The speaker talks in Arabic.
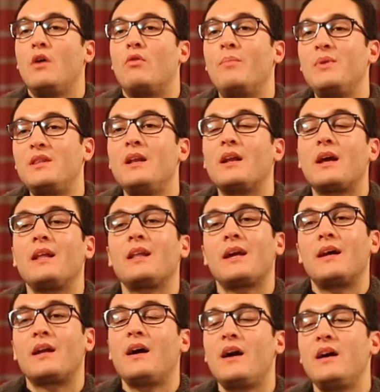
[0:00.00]
وبتلك
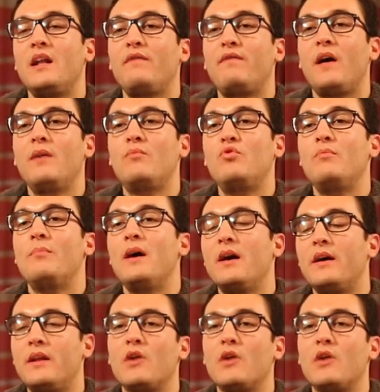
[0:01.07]
القراءة نفهم ما